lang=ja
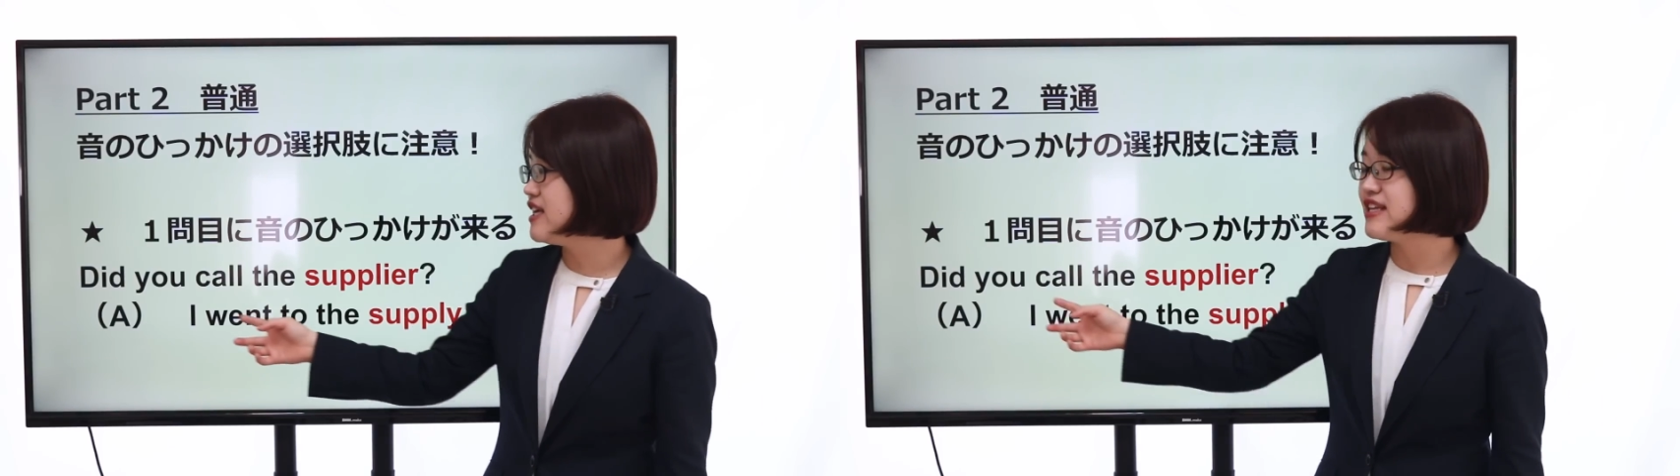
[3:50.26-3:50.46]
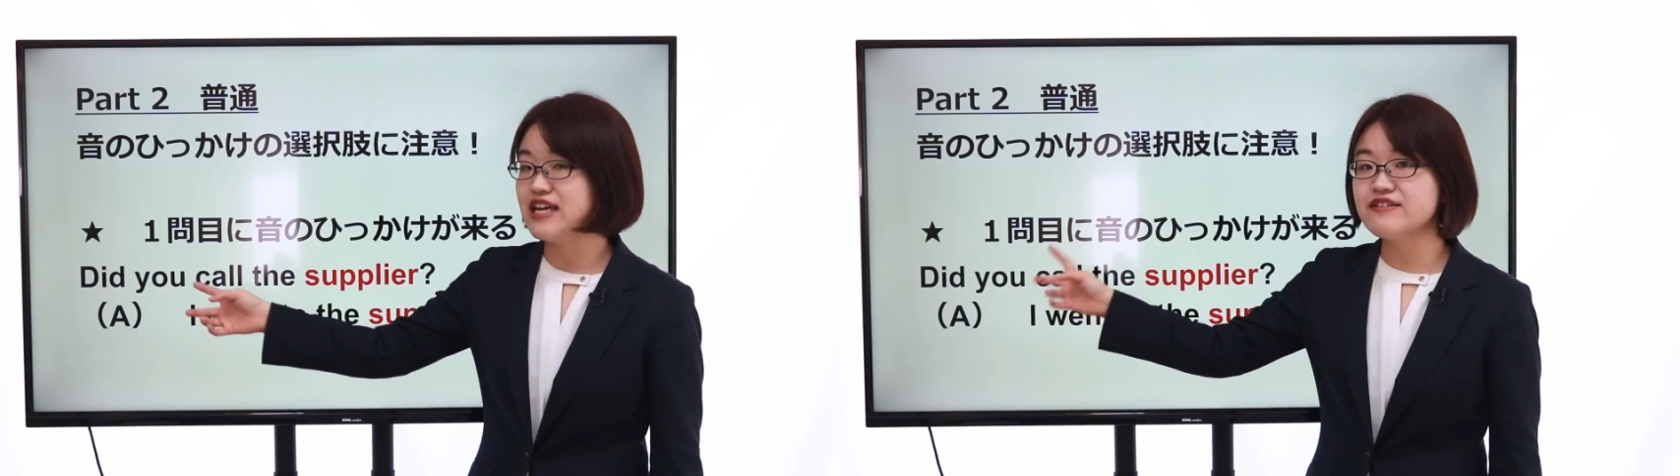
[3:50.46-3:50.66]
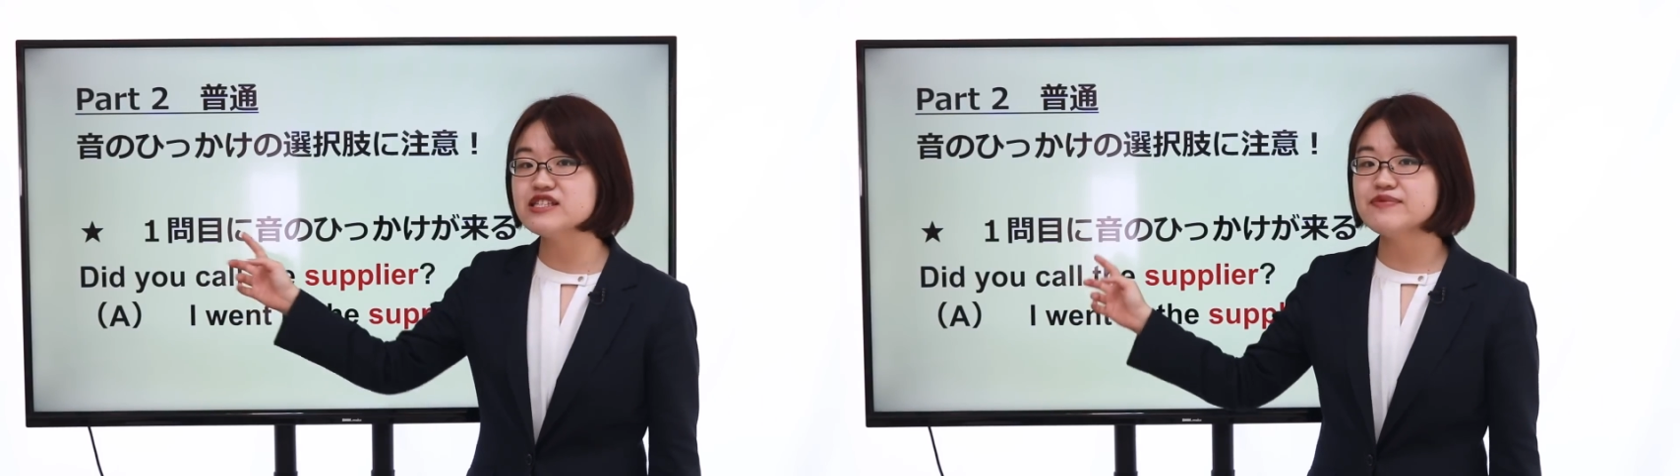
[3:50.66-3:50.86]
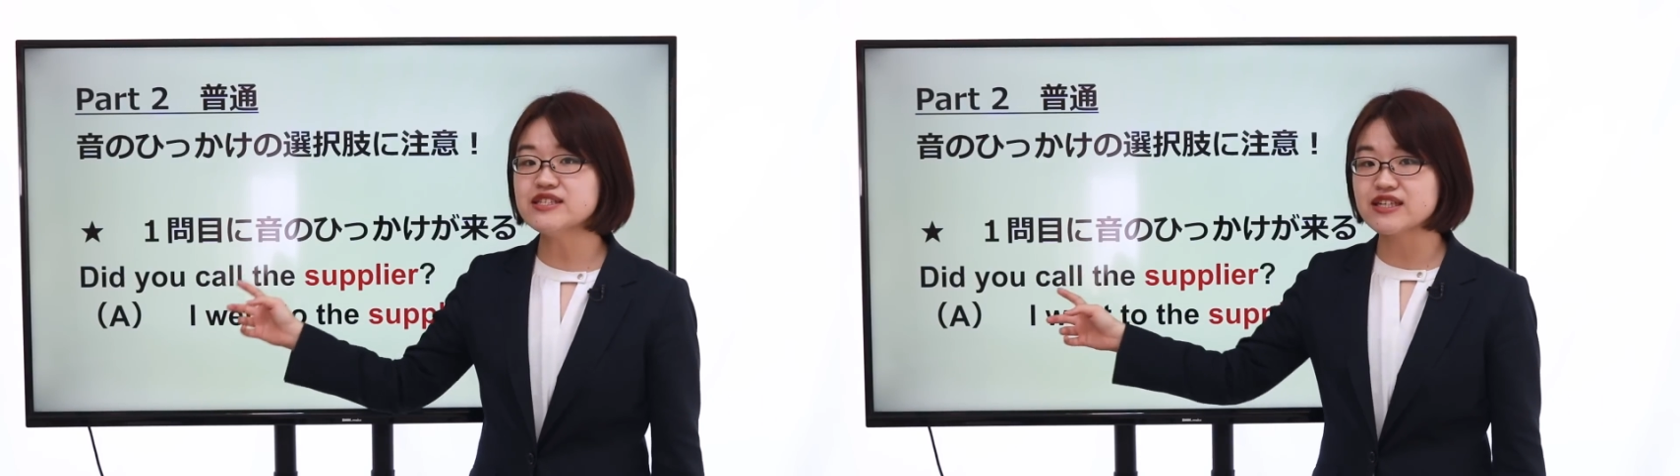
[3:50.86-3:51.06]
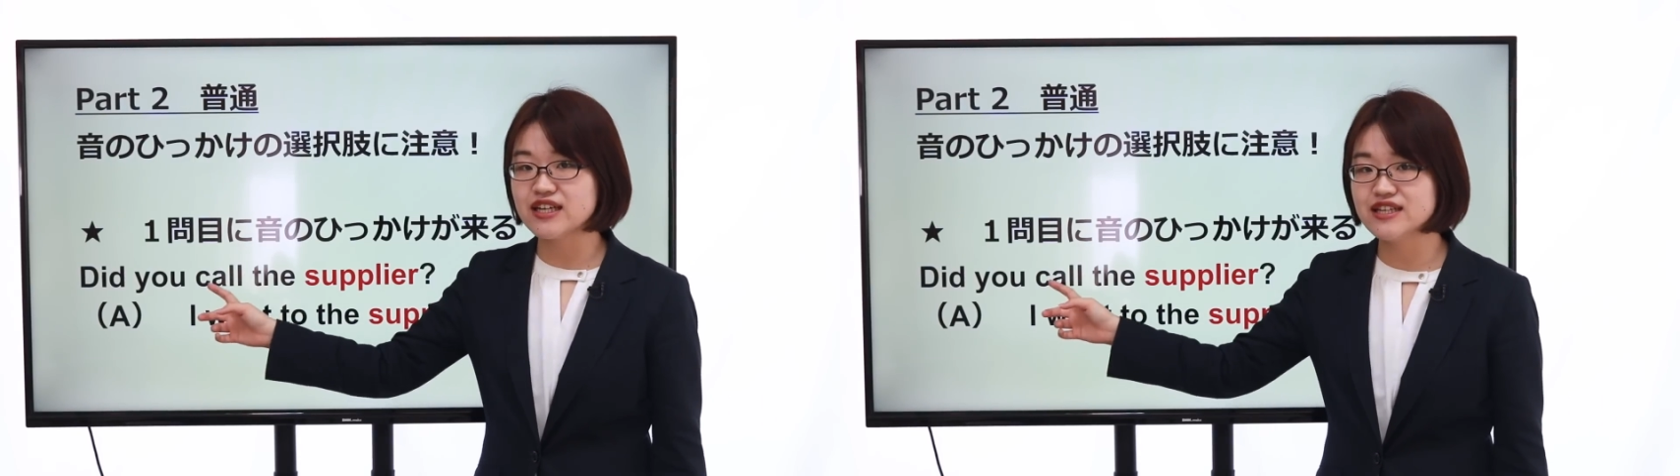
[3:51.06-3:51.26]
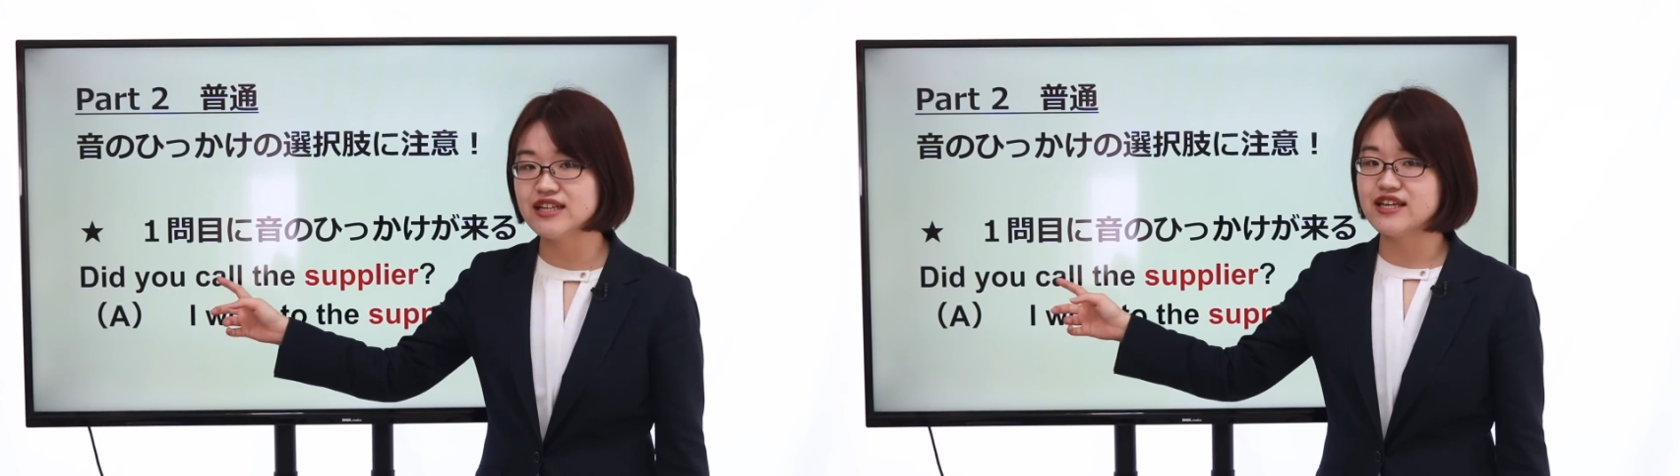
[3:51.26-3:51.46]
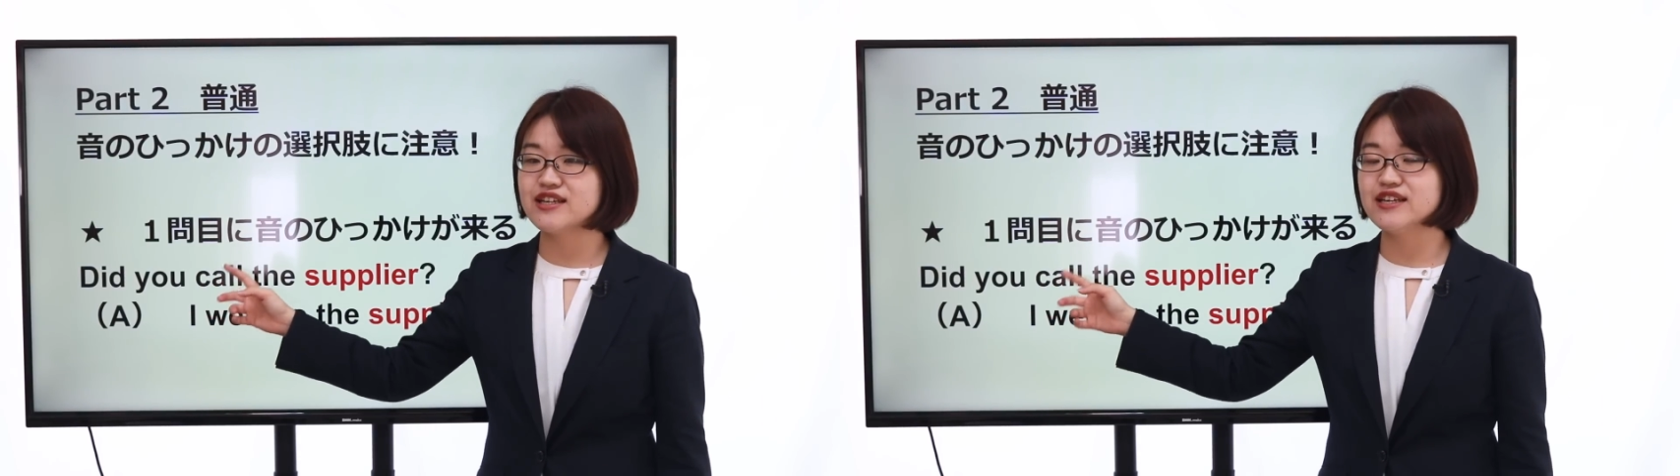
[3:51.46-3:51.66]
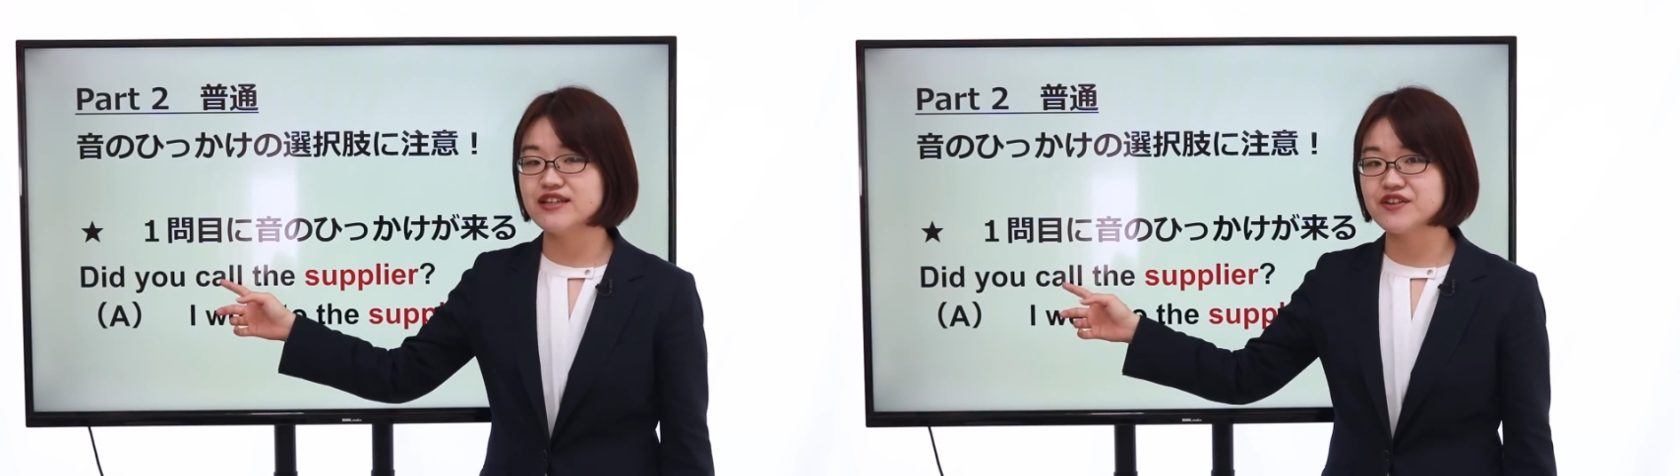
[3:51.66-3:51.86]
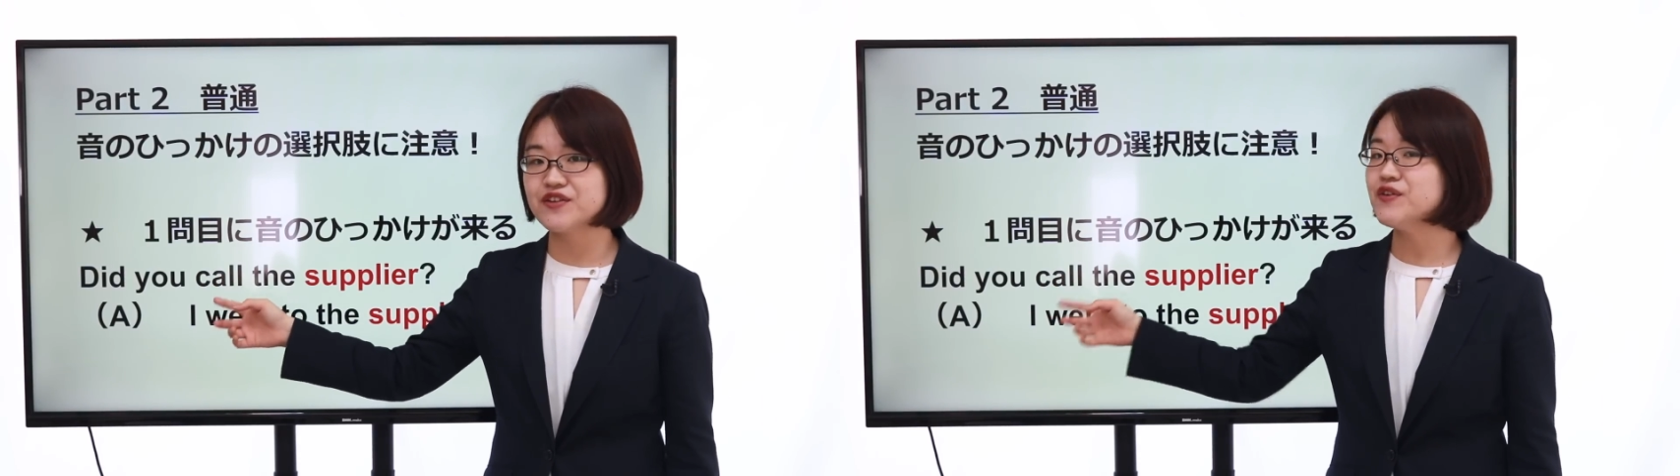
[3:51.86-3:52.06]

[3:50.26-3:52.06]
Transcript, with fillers: に電話しましたかって聞いてる。